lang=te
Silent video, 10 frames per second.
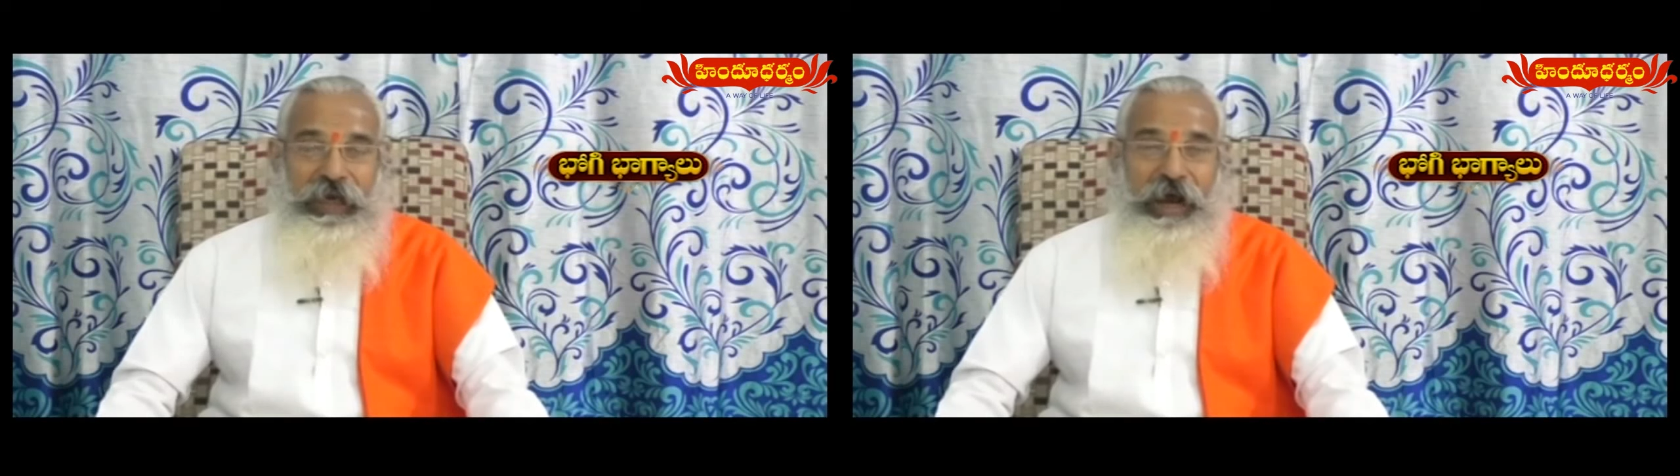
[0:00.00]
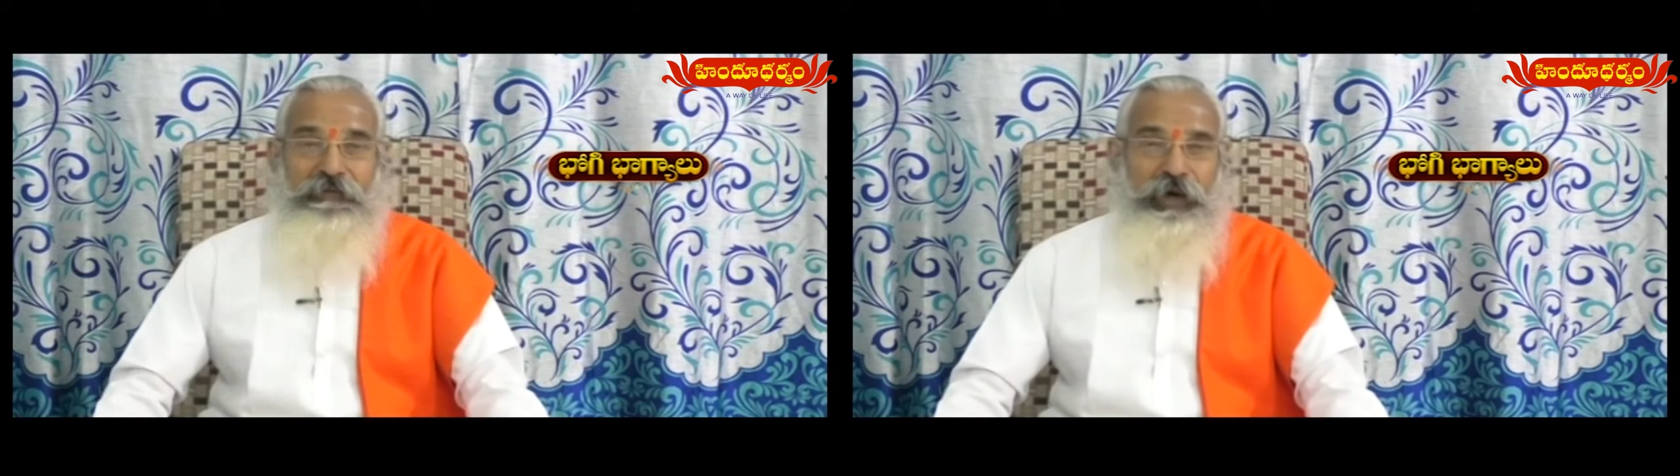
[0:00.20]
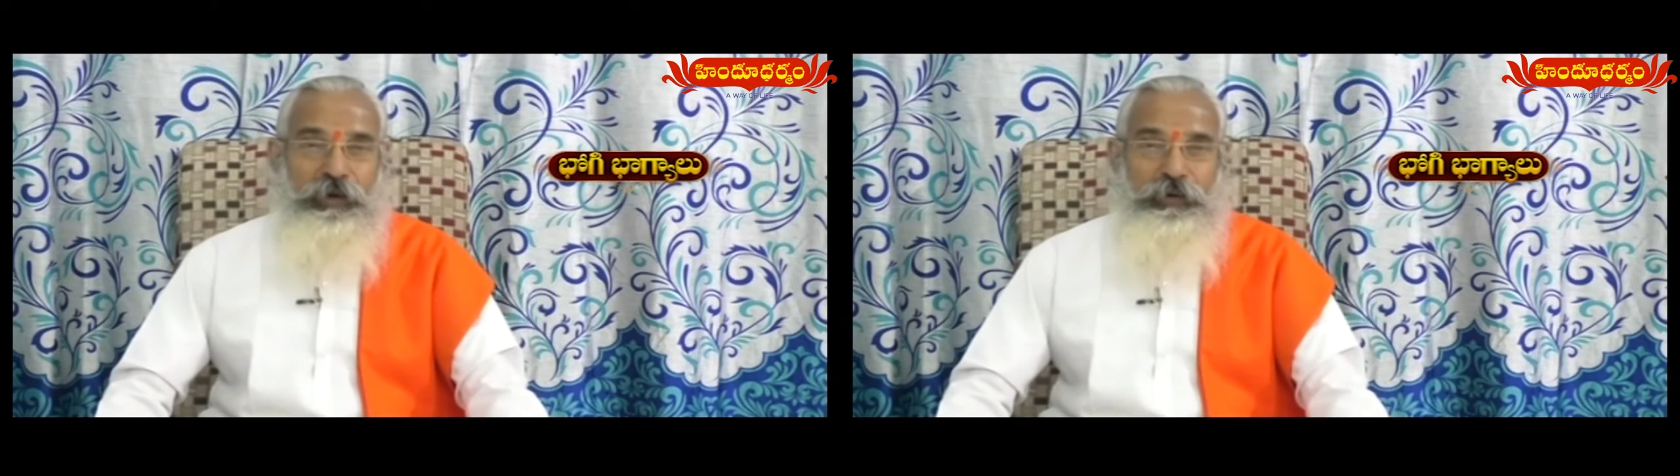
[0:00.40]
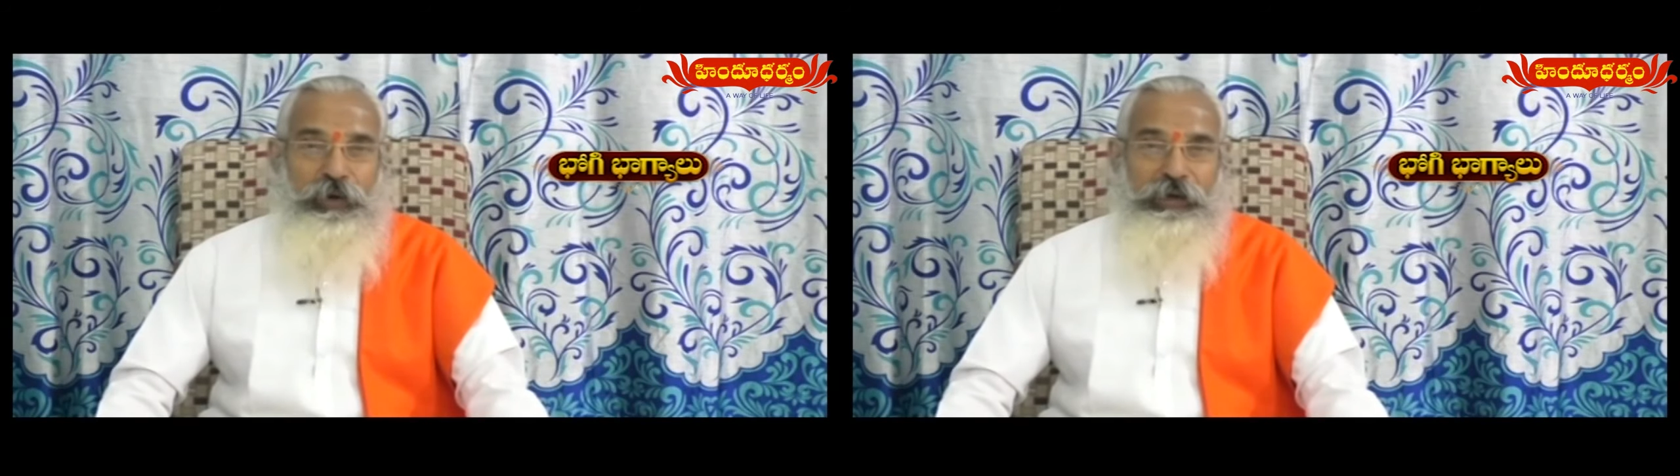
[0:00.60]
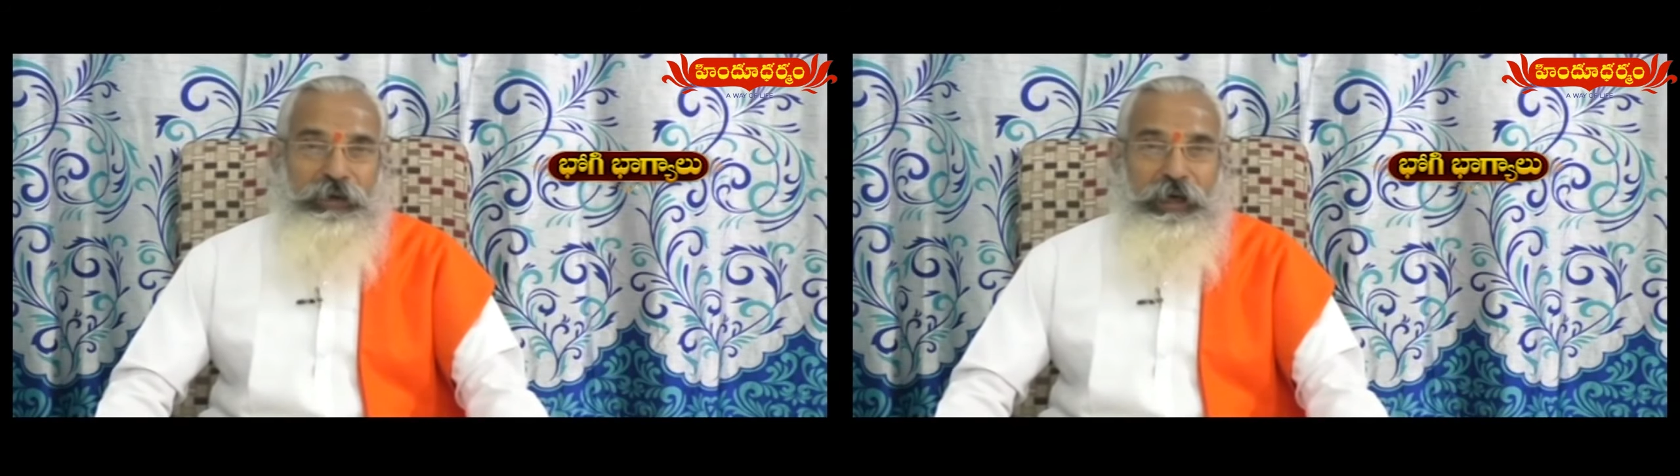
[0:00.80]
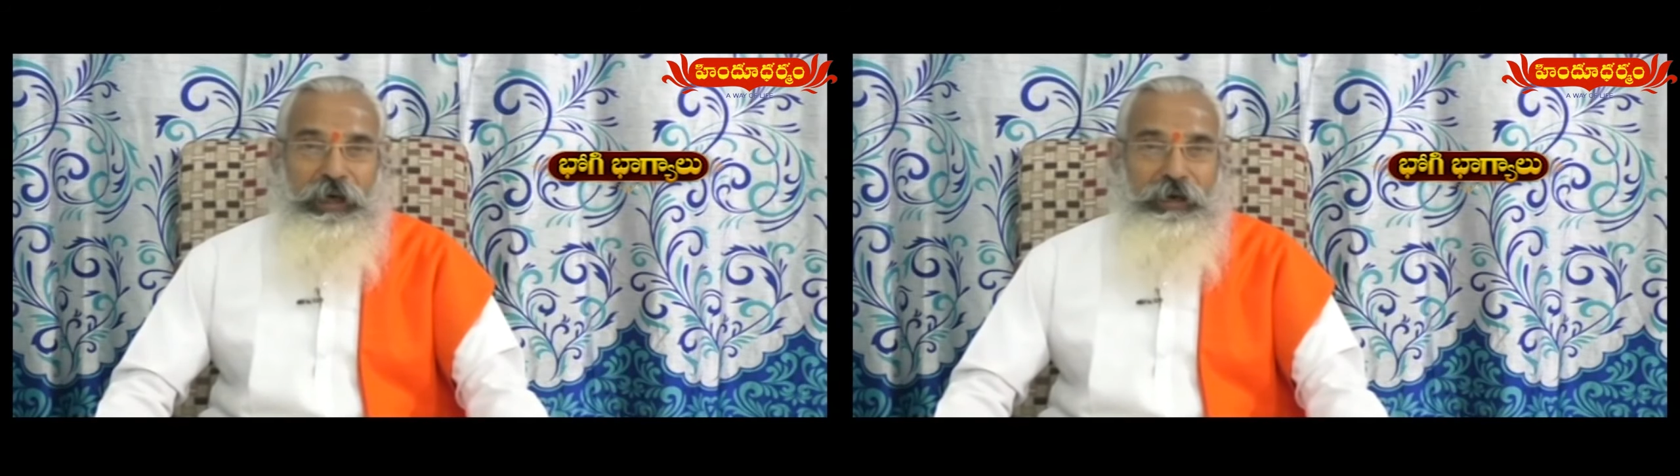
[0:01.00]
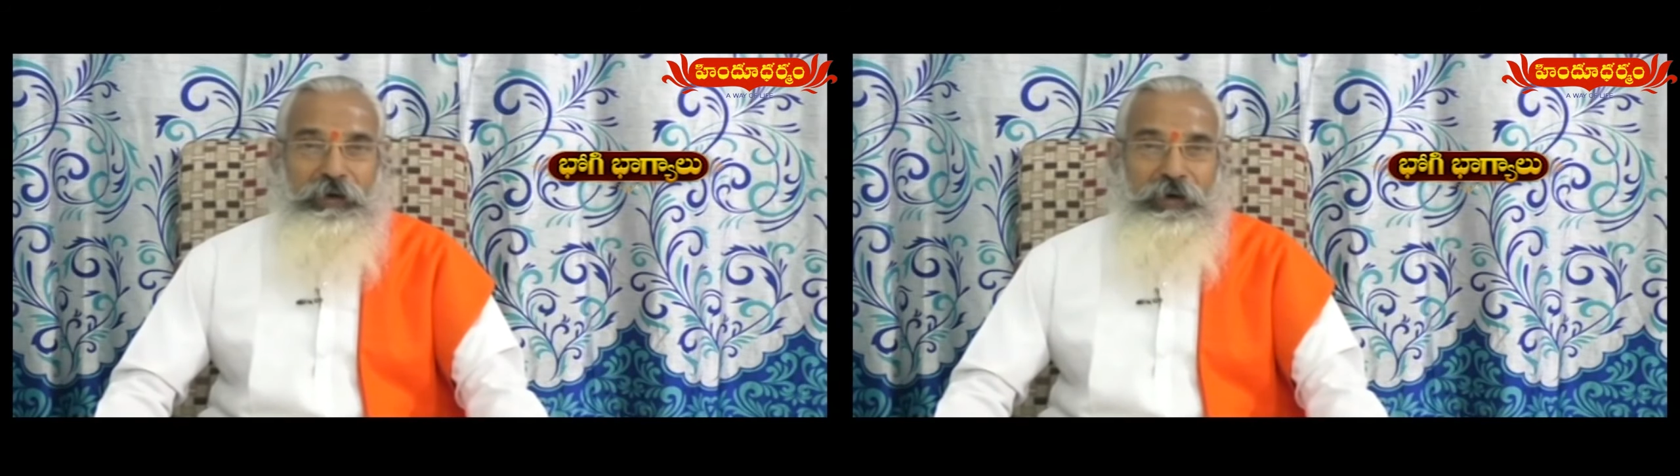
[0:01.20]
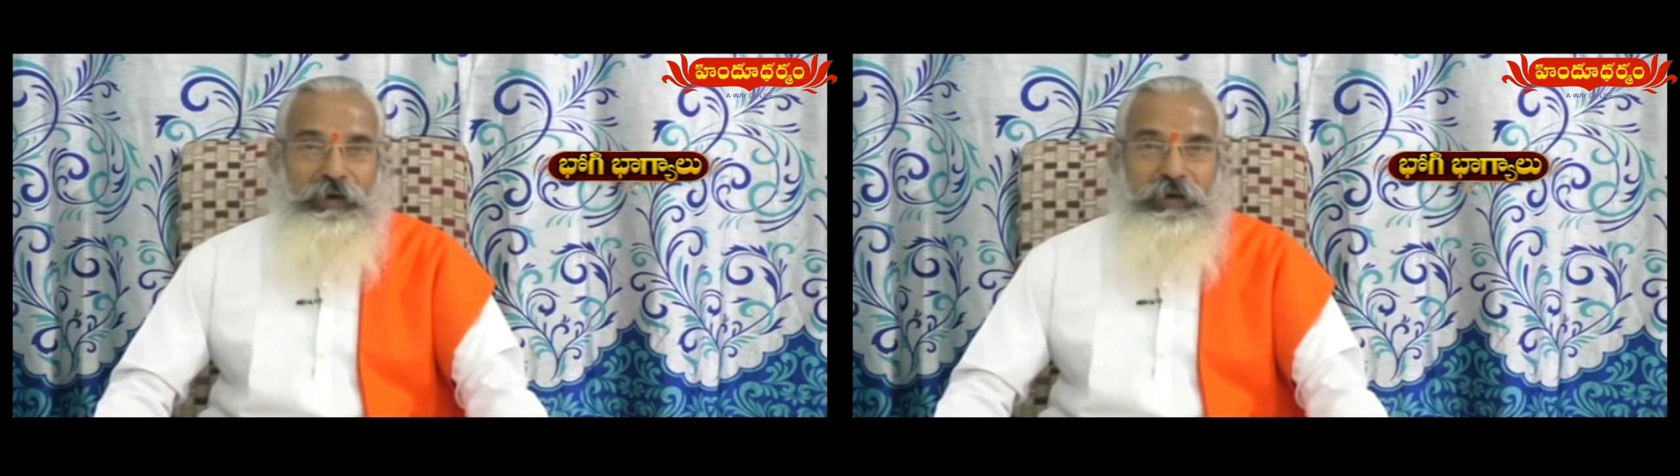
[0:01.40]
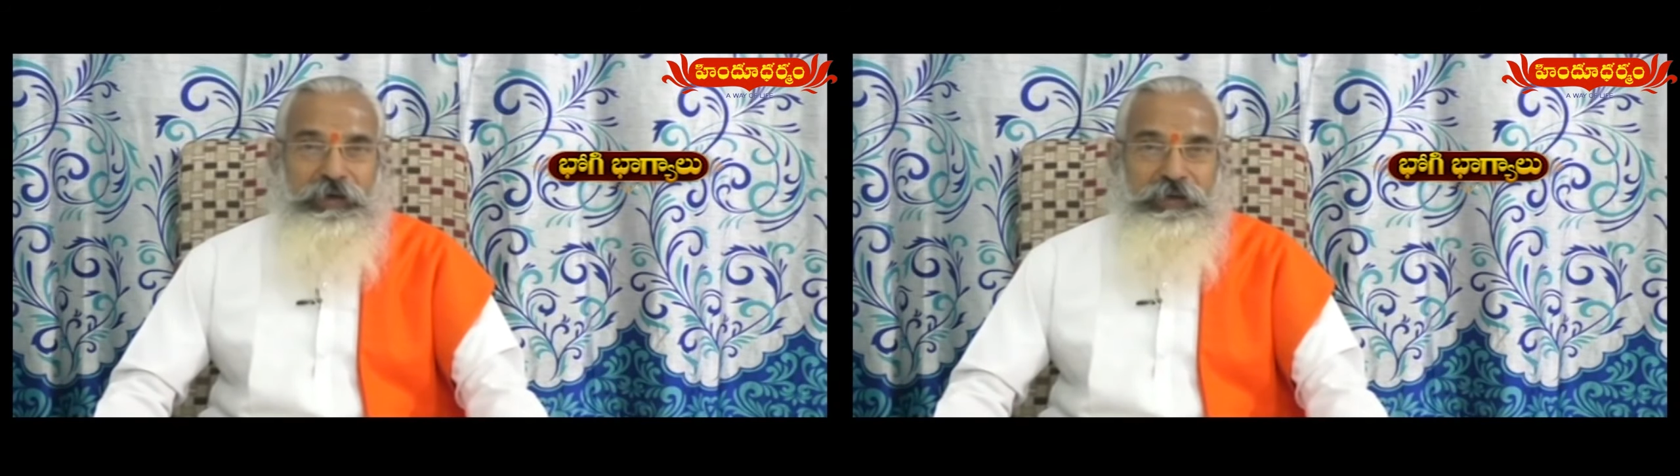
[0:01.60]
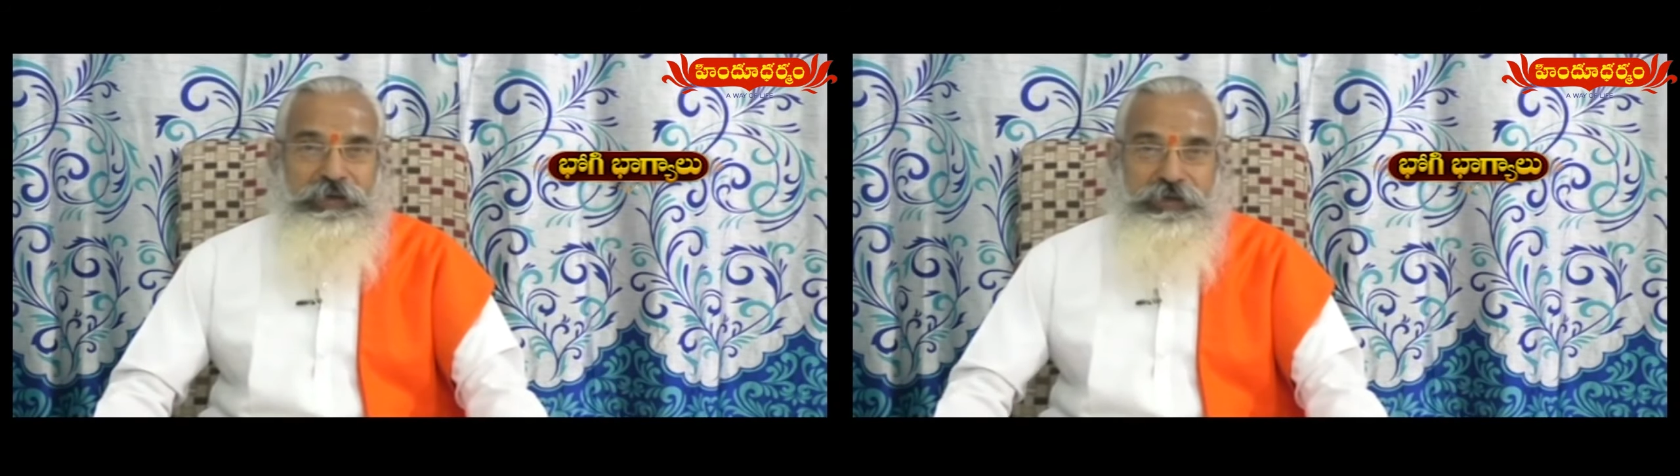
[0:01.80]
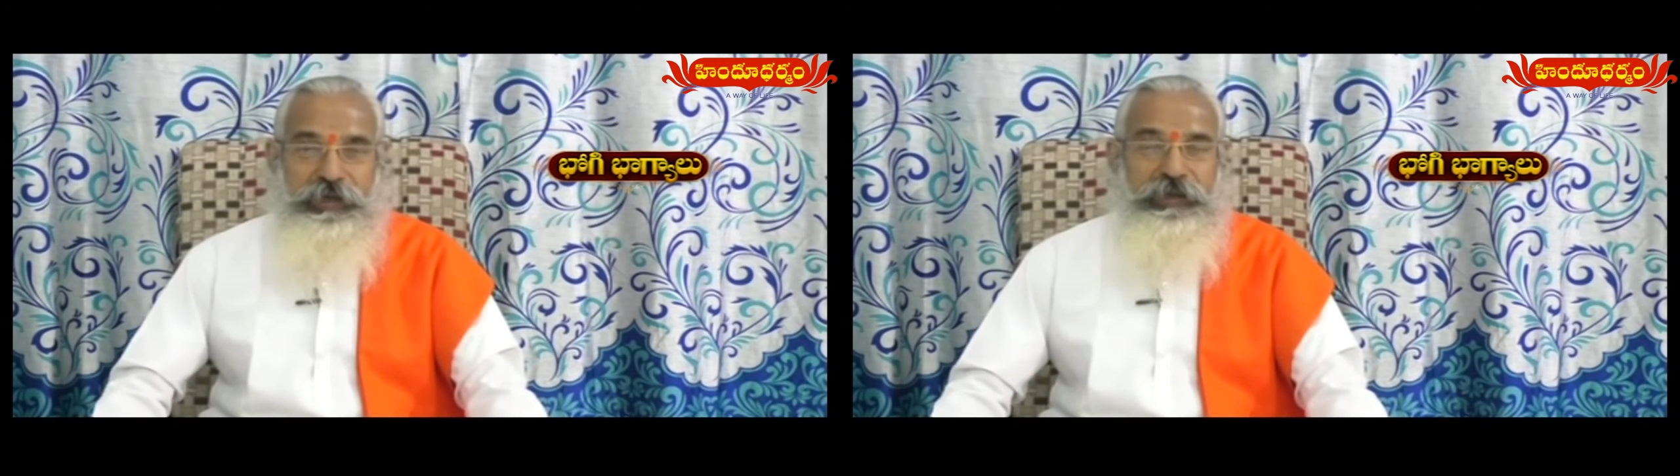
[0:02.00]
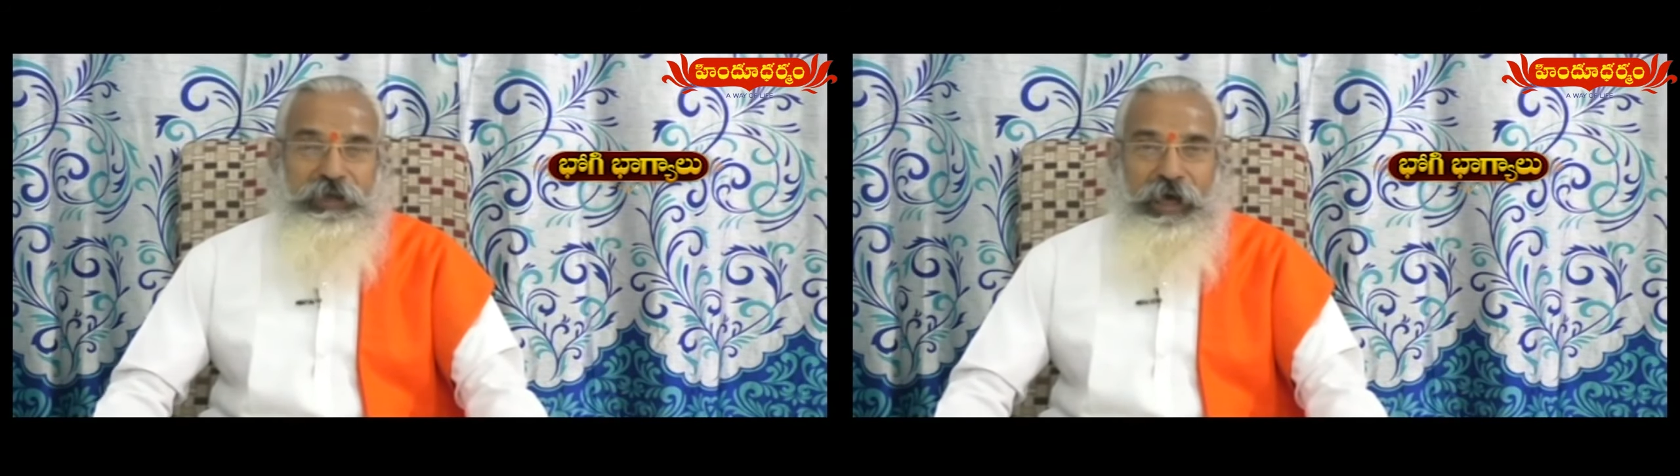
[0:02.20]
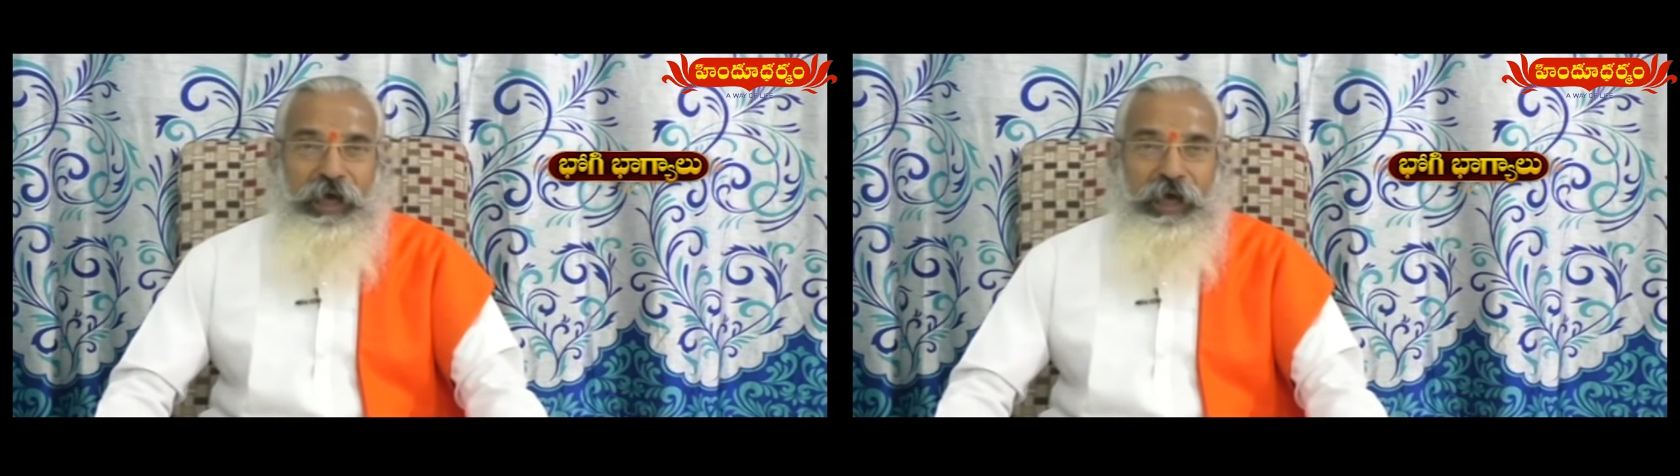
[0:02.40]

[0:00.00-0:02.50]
రావణుని యొక్క చితి